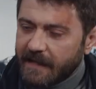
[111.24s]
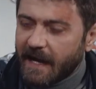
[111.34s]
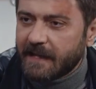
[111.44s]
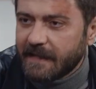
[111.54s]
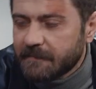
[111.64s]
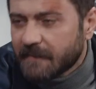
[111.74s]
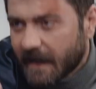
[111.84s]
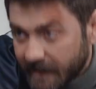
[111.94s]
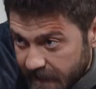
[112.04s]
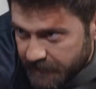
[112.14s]
Ya dedim
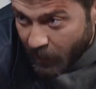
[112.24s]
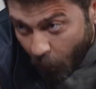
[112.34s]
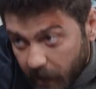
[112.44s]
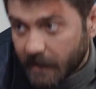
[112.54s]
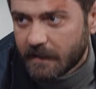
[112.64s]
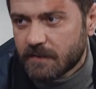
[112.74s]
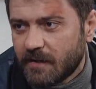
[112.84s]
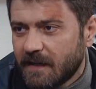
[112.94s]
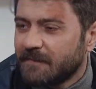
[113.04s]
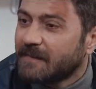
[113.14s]
kardeş bak o kadar da
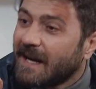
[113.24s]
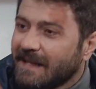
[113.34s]
söyledim.